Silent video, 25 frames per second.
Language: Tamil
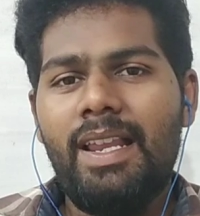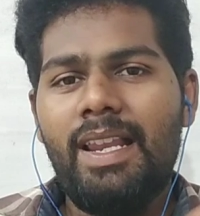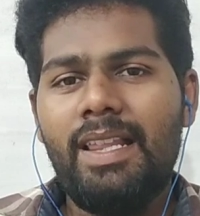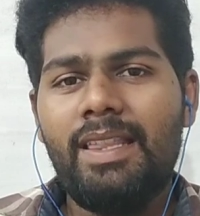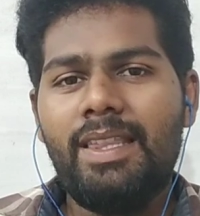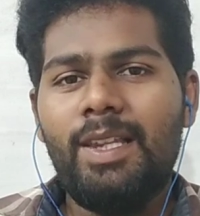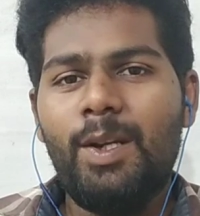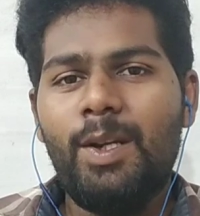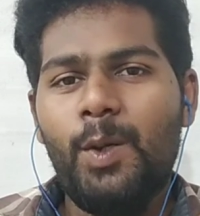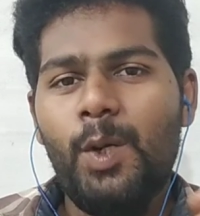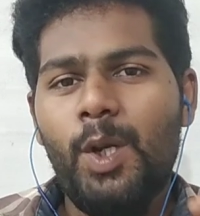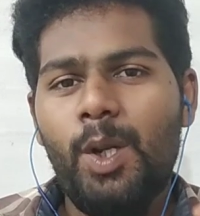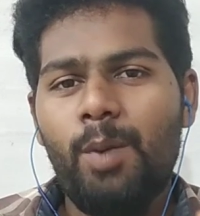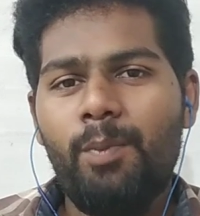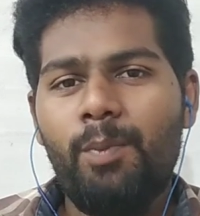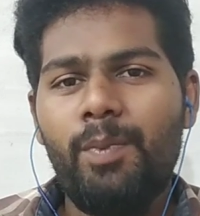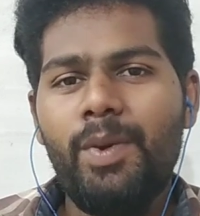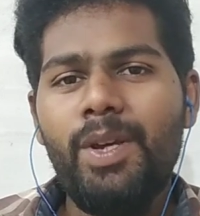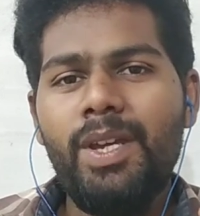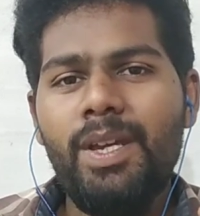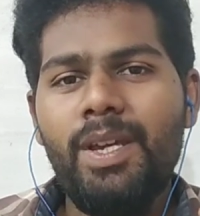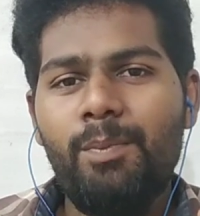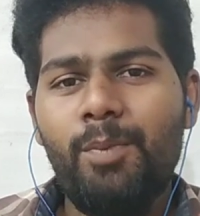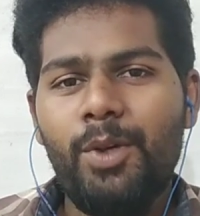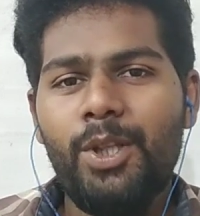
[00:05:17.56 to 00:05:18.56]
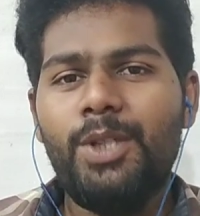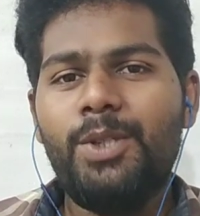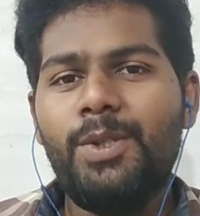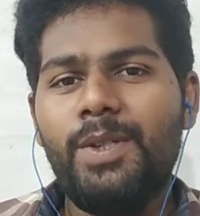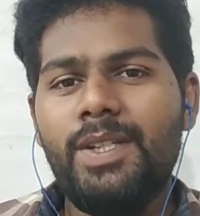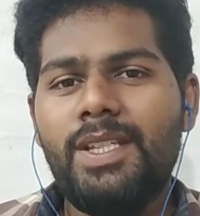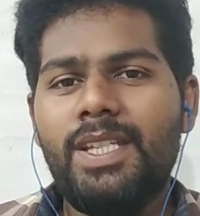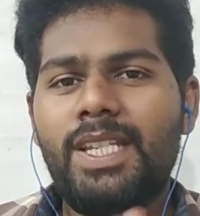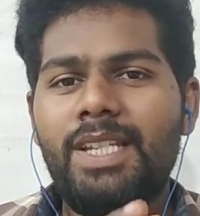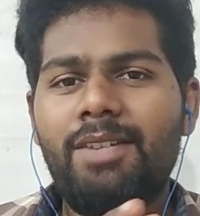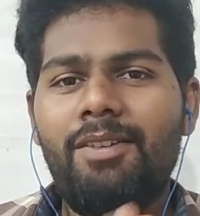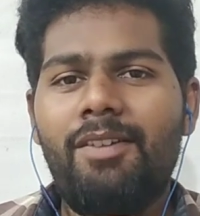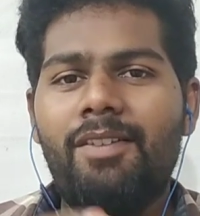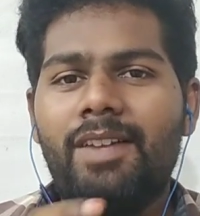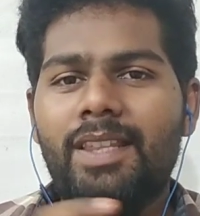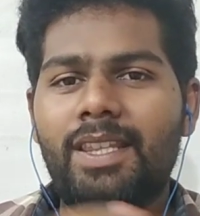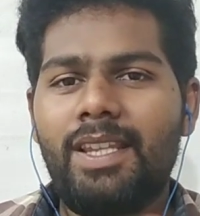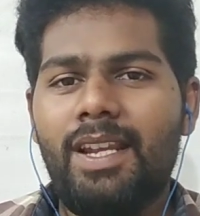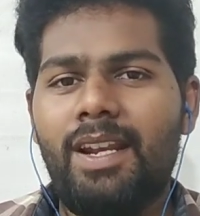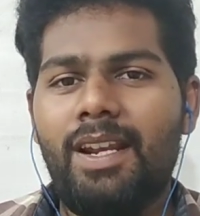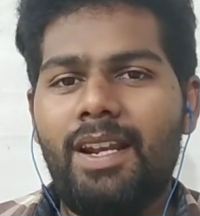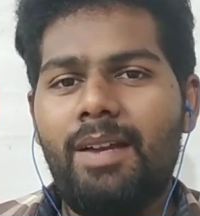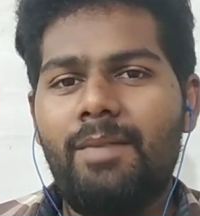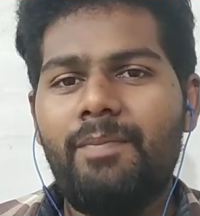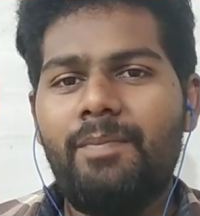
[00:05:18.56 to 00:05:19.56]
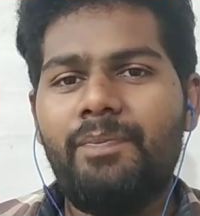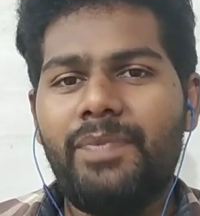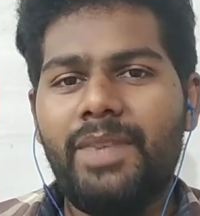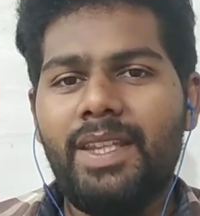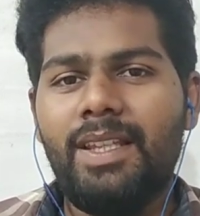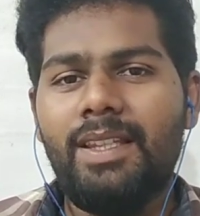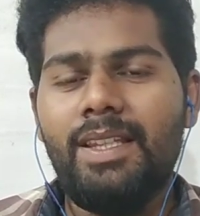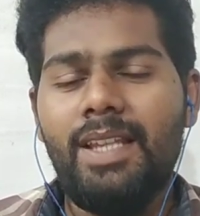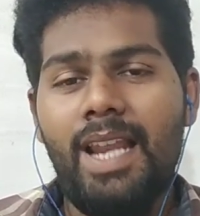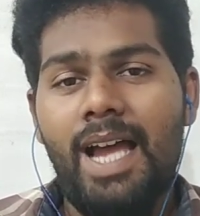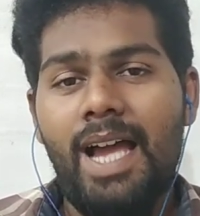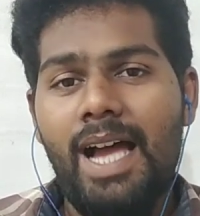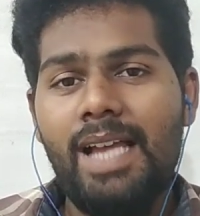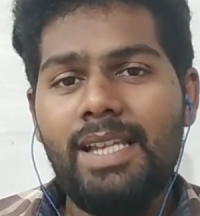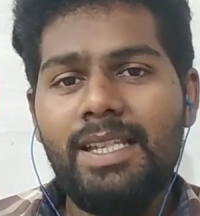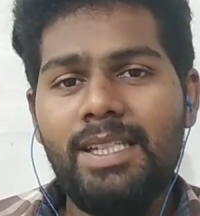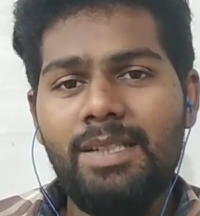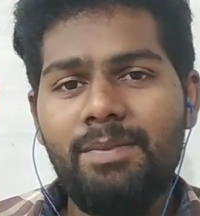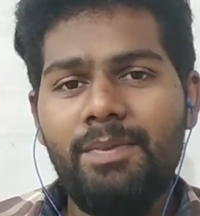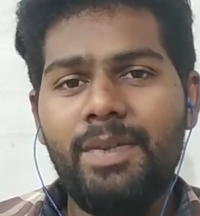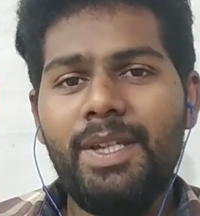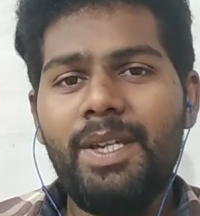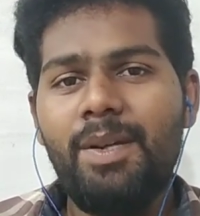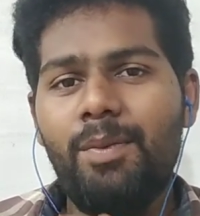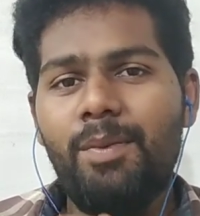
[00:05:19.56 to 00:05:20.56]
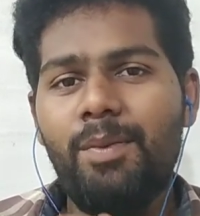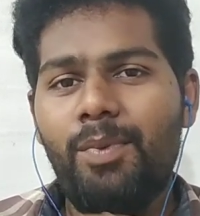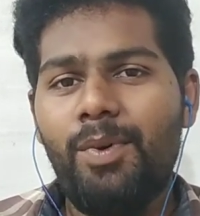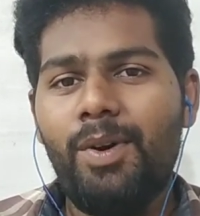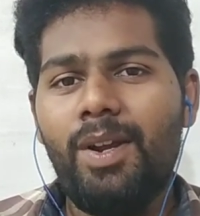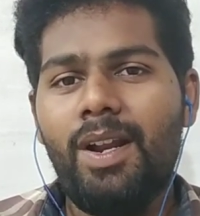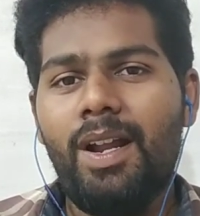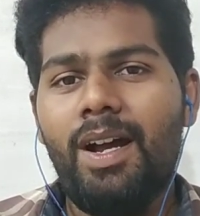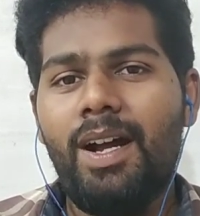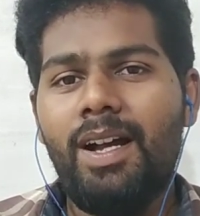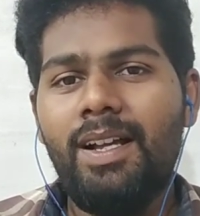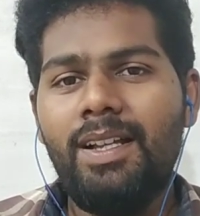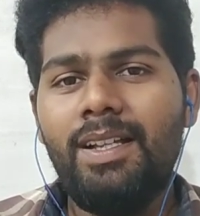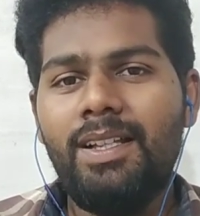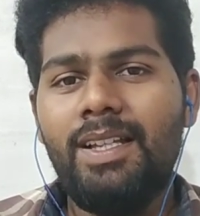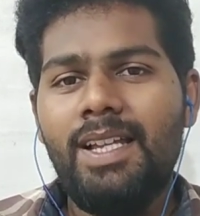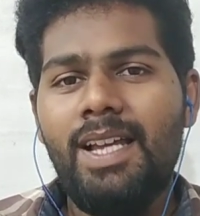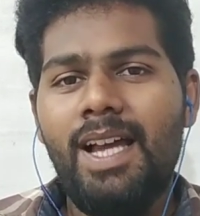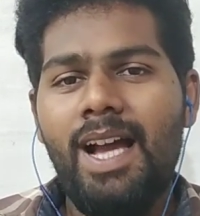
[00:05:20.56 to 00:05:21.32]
நிலத்தில் கொண்டு போய் பதிச்சு வச்சுட்டு இவன் வந்துடுறான் இதில் லாஸ்ட்டு பையன் போகிறான்